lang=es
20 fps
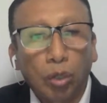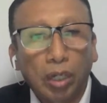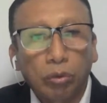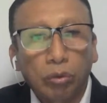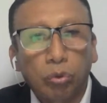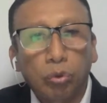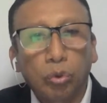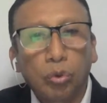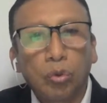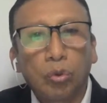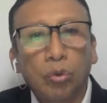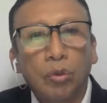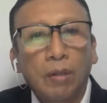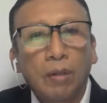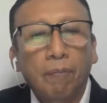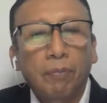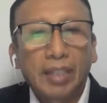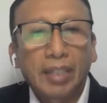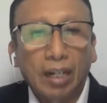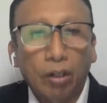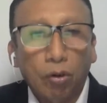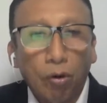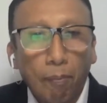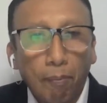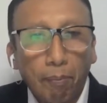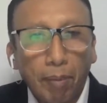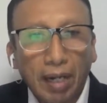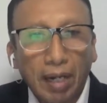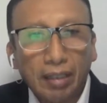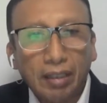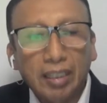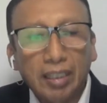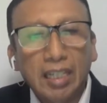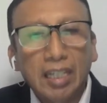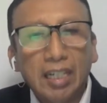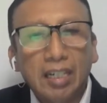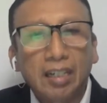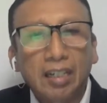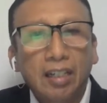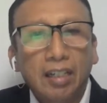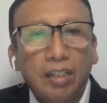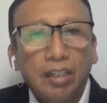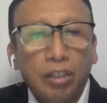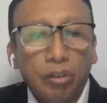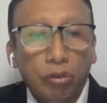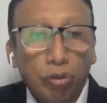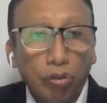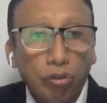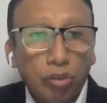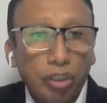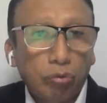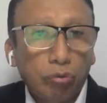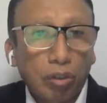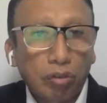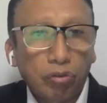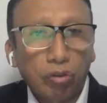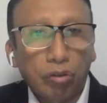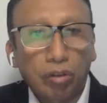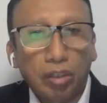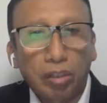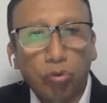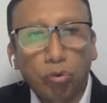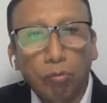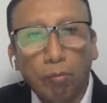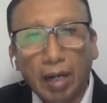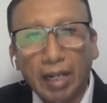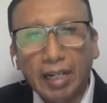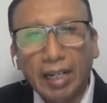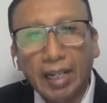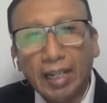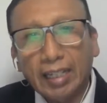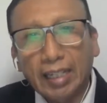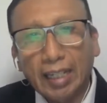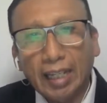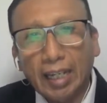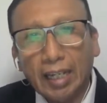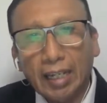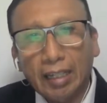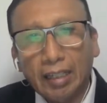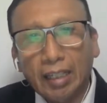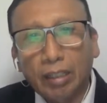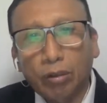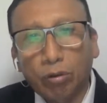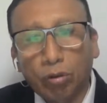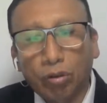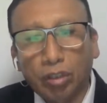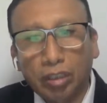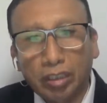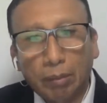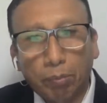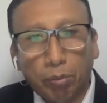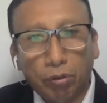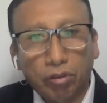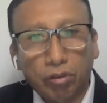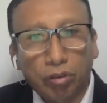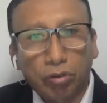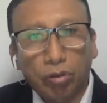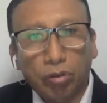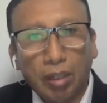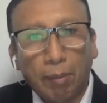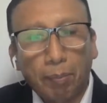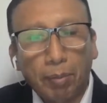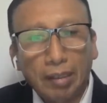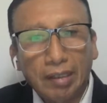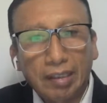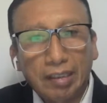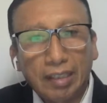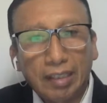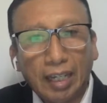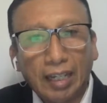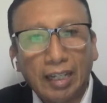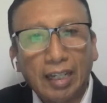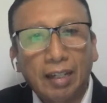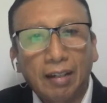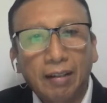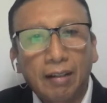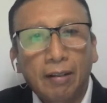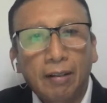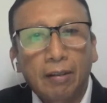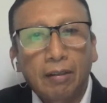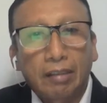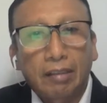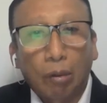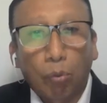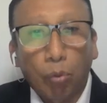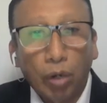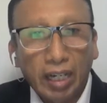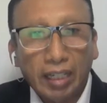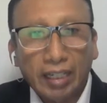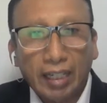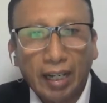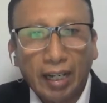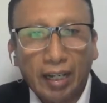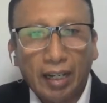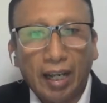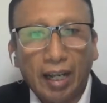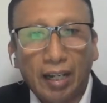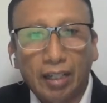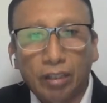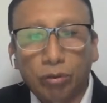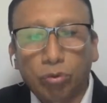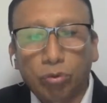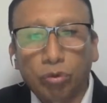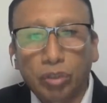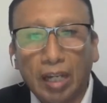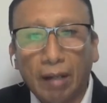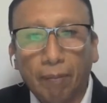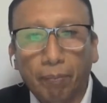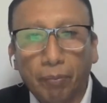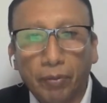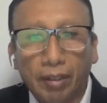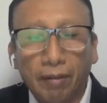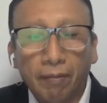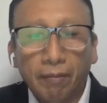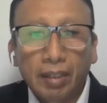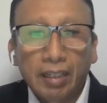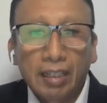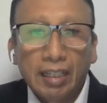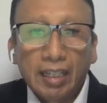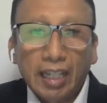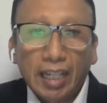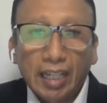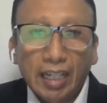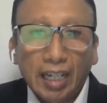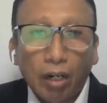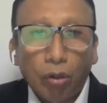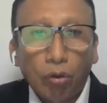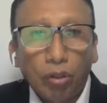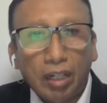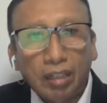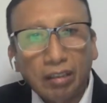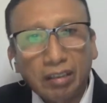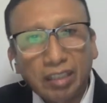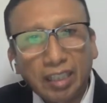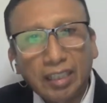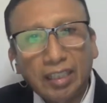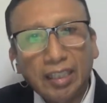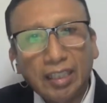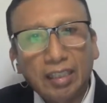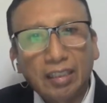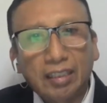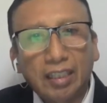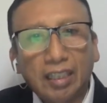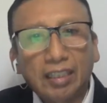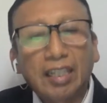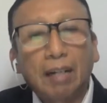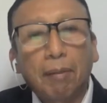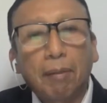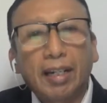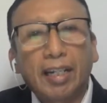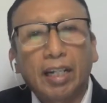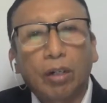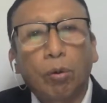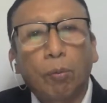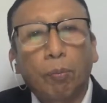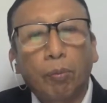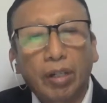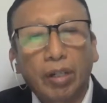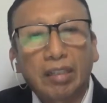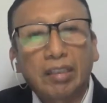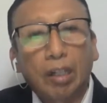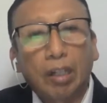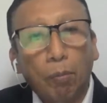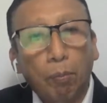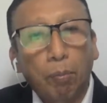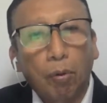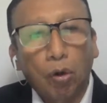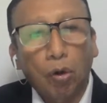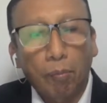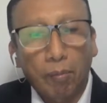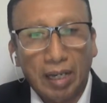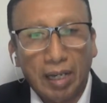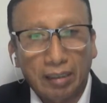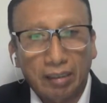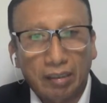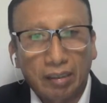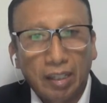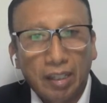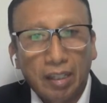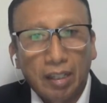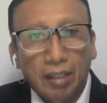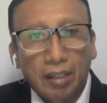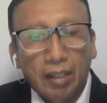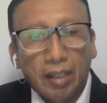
tú a tú, del compartir, son situaciones humanas que dentro de este proceso de aprendizaje se vuelcan al estudiante. En el adolescente quizás el manejo puede ser un poco más